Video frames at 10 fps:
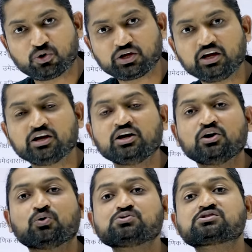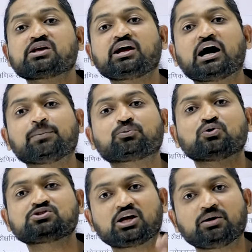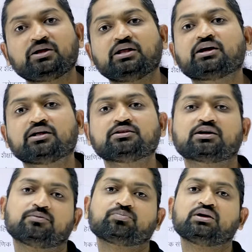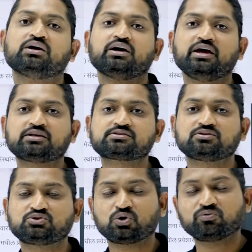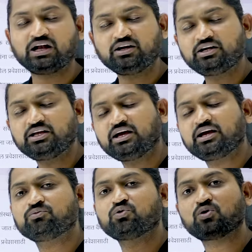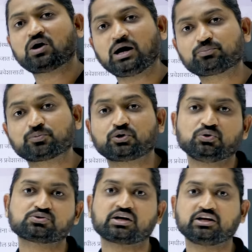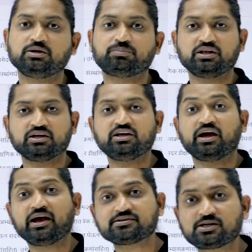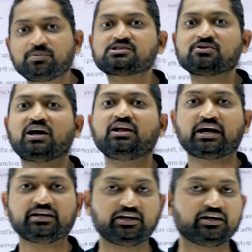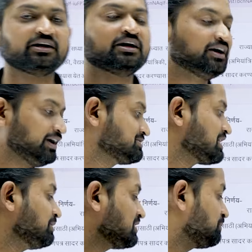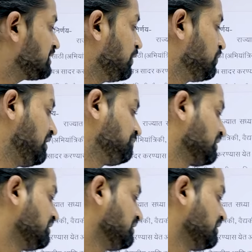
होगी उससे आपको छः महीने के अंदर जो वैलिडिटी है वो आपको प्रोड्यूस करनी पड़ेगी एस e वाले कैंडिडेट इसका मतलब क्या हुआ